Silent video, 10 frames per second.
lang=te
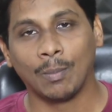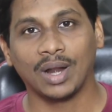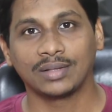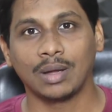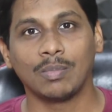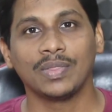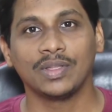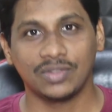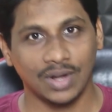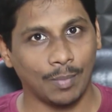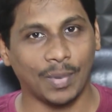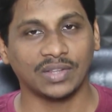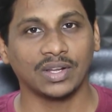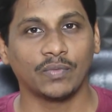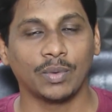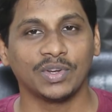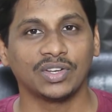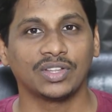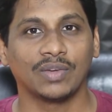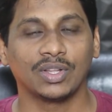మనకు సంబంధించిన పర్సనల్
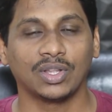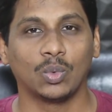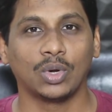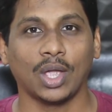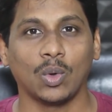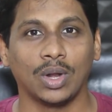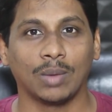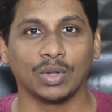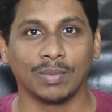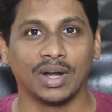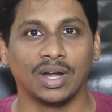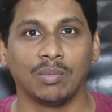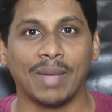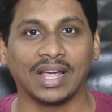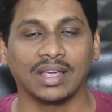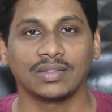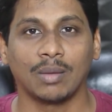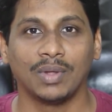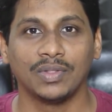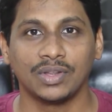ఇన్ఫర్మేషన్స్ ఏవైతే ఉంటాయో లేకపోతే మన నెట్ బ్యాంకింగ్
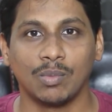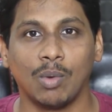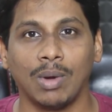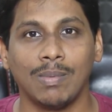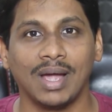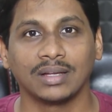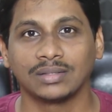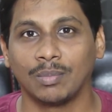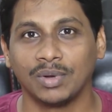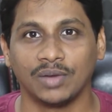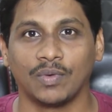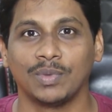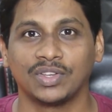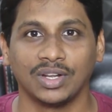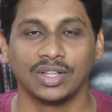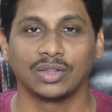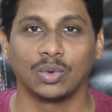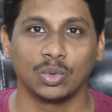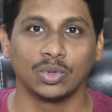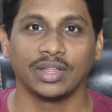సంబంధించిన మొబైల్ బ్యాంకింగ్ సంబంధించిన ఇన్ఫర్మేషన్ ఏదైతే
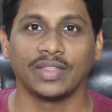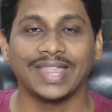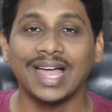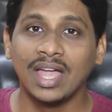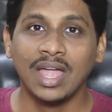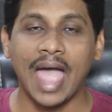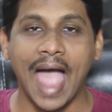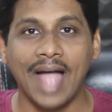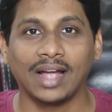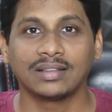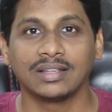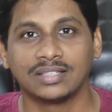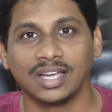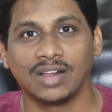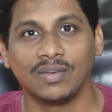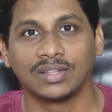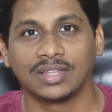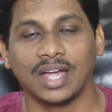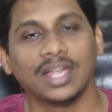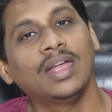ఉంటుందో అదంతా హ్యాకర్స్కి
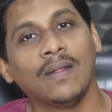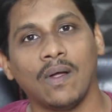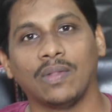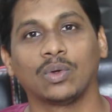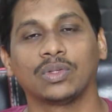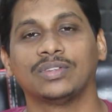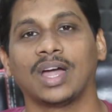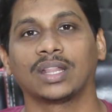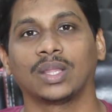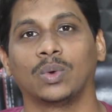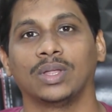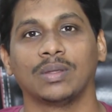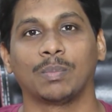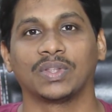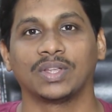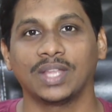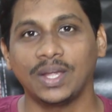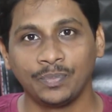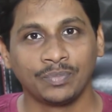చేరవేస్తాయి అందుకోసం జాగ్రత్తగా ఉండని చెప్పేసి అయితే